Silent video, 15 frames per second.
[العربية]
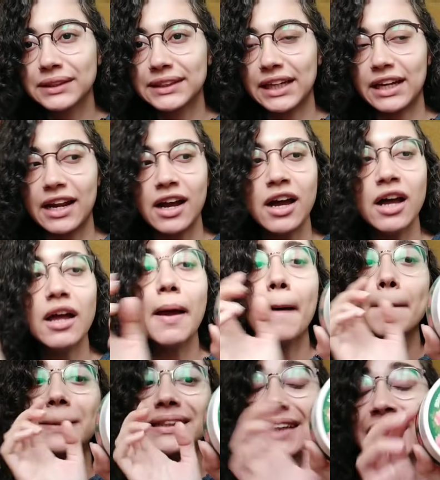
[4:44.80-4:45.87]
من سعرها
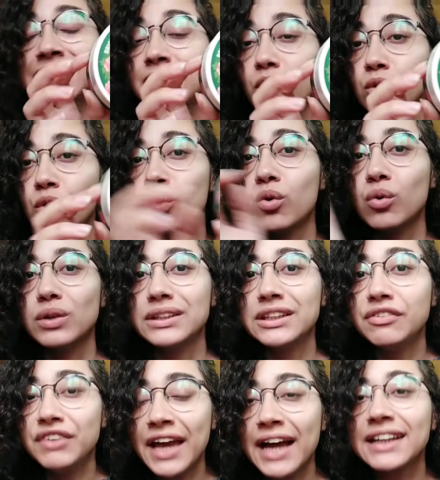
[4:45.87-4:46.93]
بس عايزه اقول لكم
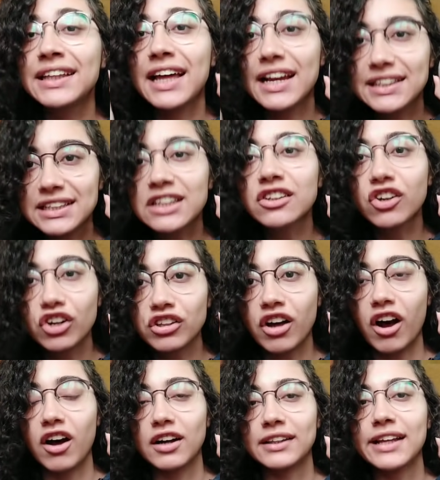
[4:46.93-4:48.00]
دي فيها 30
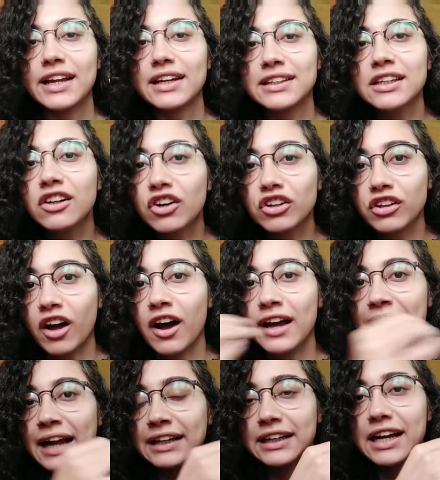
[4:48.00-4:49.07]
قطعه 30 قطعه
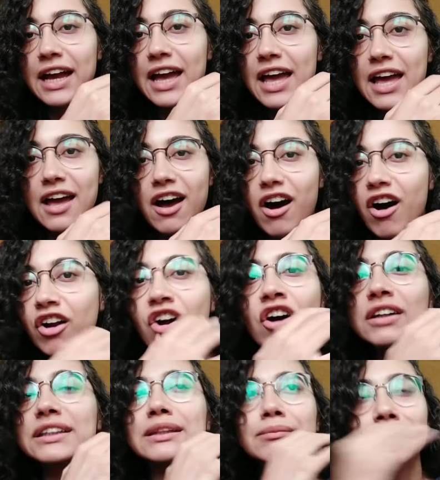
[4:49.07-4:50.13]
يعني
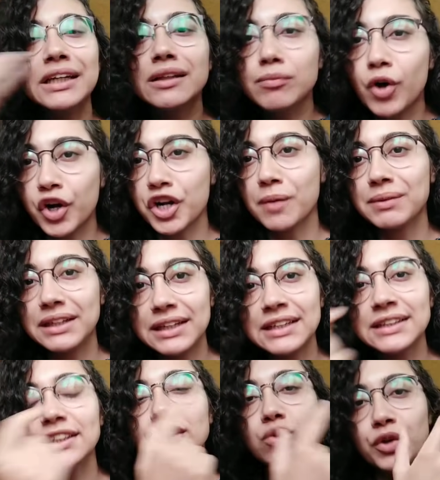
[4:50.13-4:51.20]
ارخص 100 مره من ان
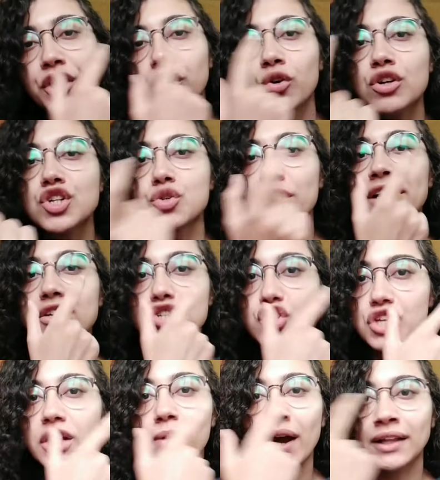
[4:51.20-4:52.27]
انت تروحي كل شويه
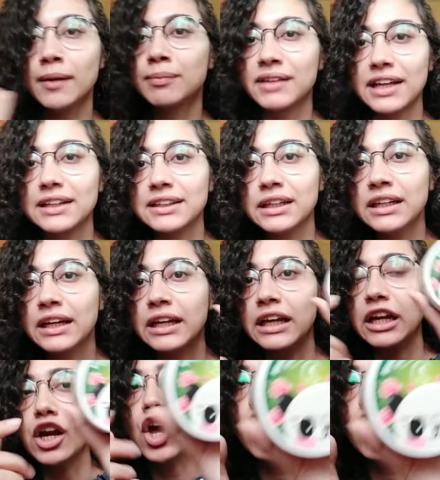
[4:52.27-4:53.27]
تشتري واحده ب 30 جنيه